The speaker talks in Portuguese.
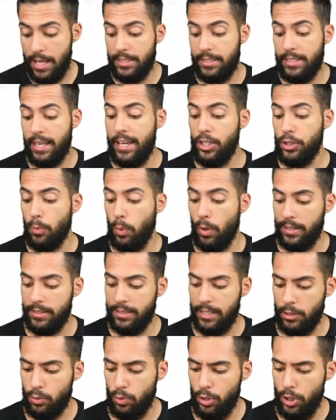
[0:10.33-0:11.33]
6
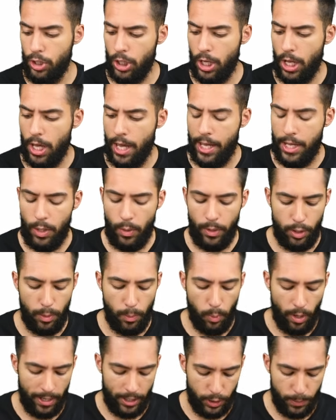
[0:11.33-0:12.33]
bolas azuis e
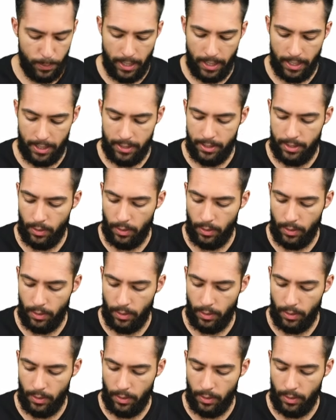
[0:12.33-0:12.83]
8 bolas brancas.